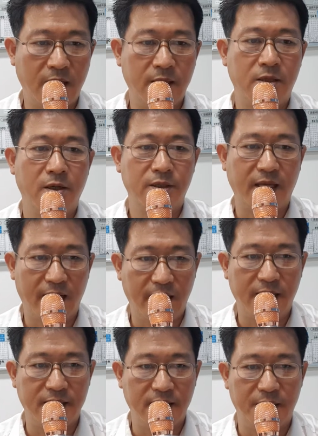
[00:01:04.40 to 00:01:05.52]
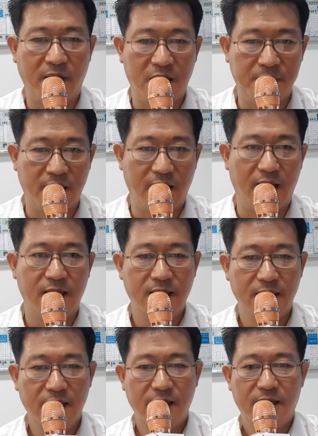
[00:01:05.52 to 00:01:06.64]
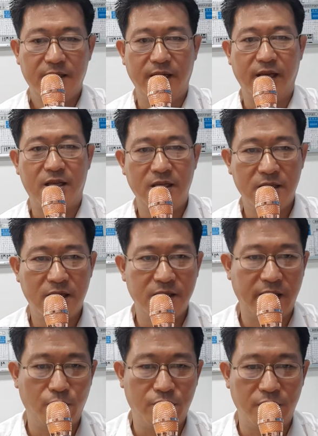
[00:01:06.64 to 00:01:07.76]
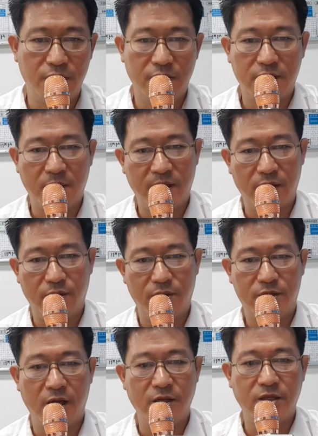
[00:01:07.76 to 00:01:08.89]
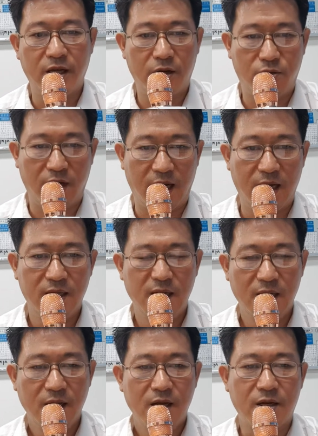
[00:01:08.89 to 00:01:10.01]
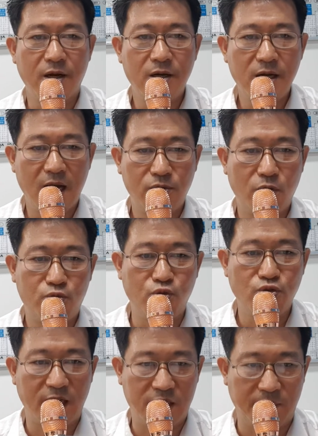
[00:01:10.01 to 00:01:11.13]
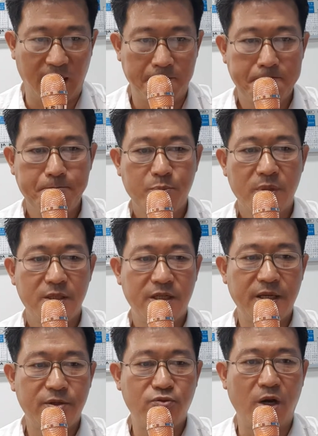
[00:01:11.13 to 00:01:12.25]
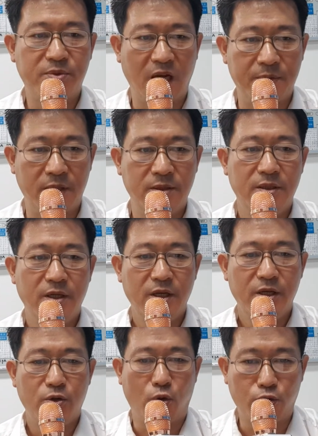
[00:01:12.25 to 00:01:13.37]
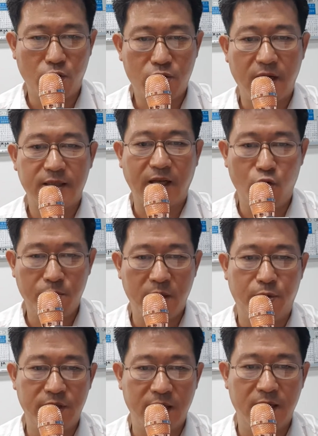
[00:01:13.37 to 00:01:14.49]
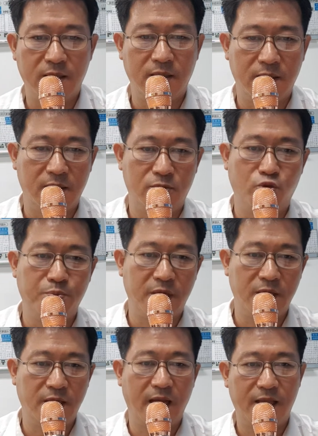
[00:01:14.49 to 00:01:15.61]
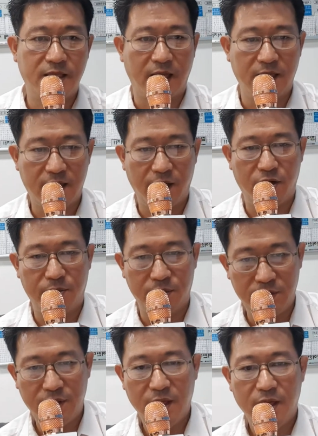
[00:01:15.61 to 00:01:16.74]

한 더 살아야 하니 말입니다. 예, 긴긴 세월을 정말로 경제력과 건강도 중요하지만 친구가 없다면 고독과 싸우며 보낼 그 준비를 해야 되지 않을까요, 여러분?